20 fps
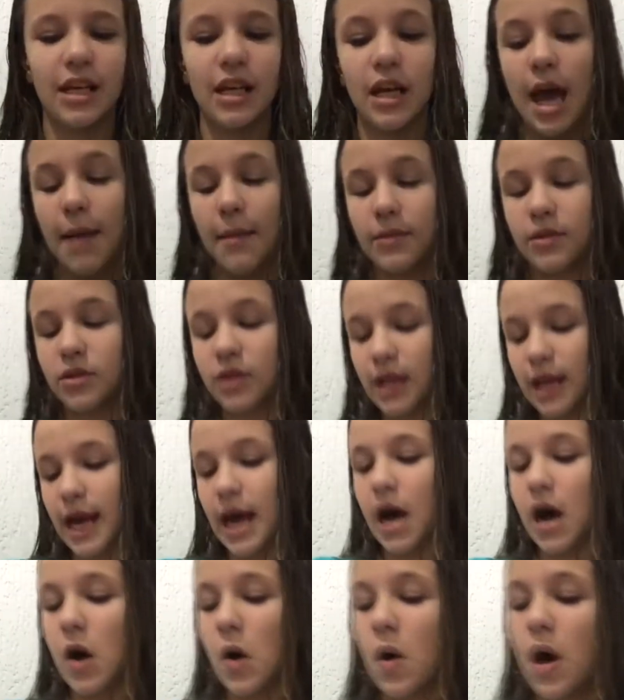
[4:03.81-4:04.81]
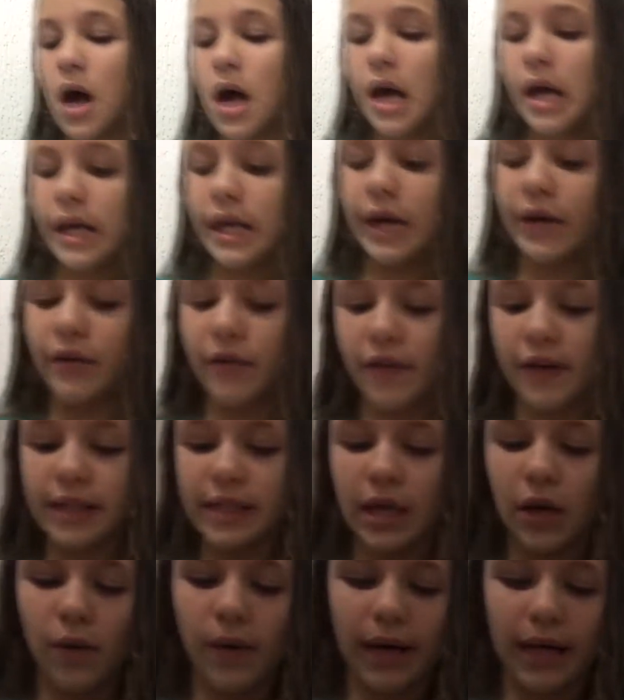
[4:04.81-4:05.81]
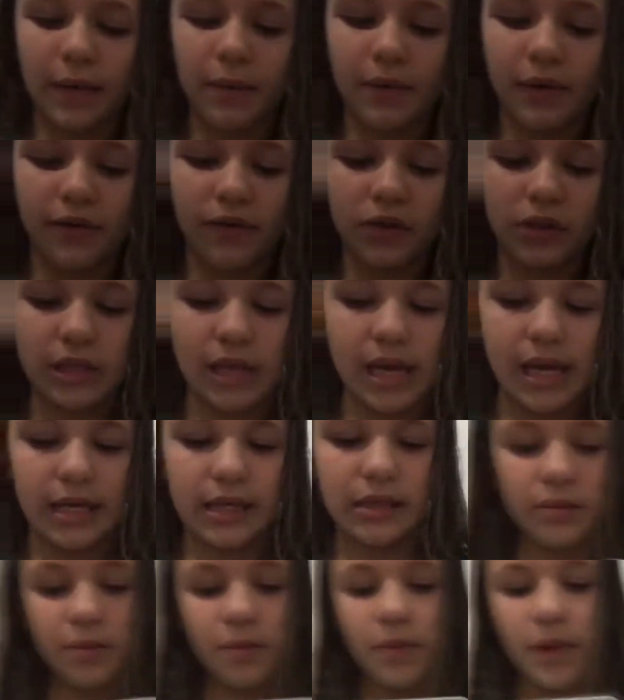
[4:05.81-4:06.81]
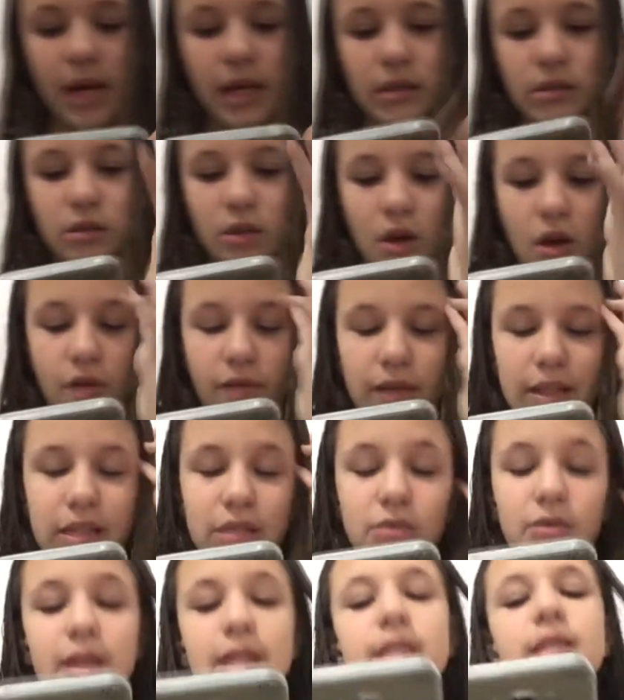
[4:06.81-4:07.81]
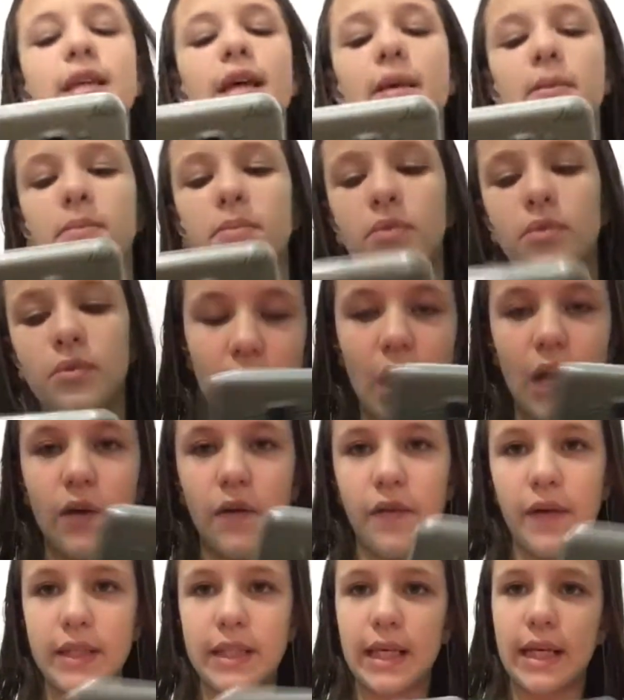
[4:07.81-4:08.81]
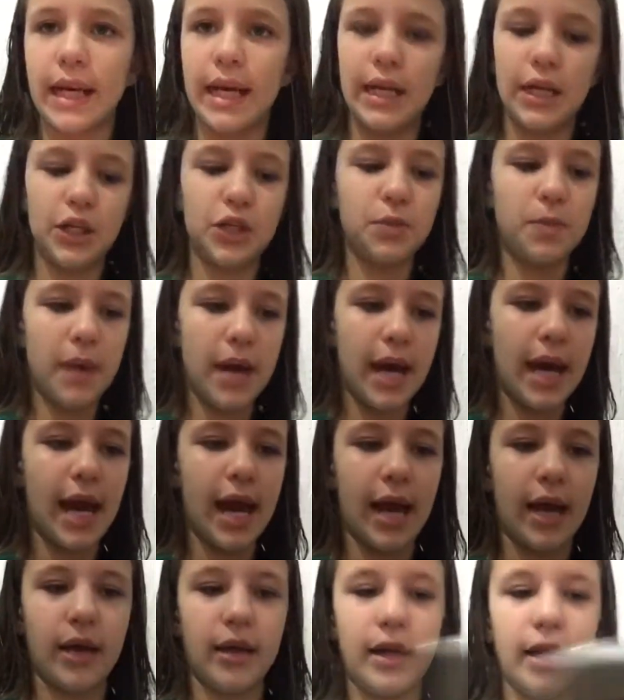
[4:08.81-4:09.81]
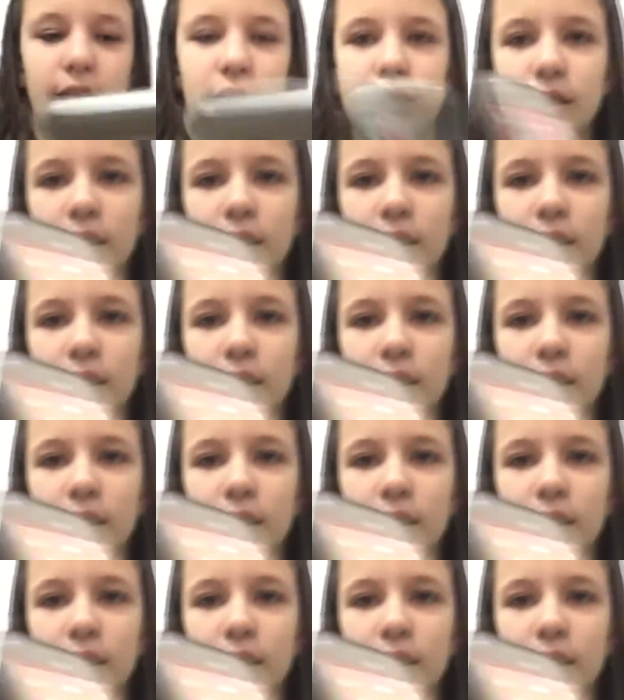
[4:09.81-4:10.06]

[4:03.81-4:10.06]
É muito legal. E eu vou fazer um aqui pra vocês, pra só fazer um exemplo. Eu vou fazer aquele de parar, esse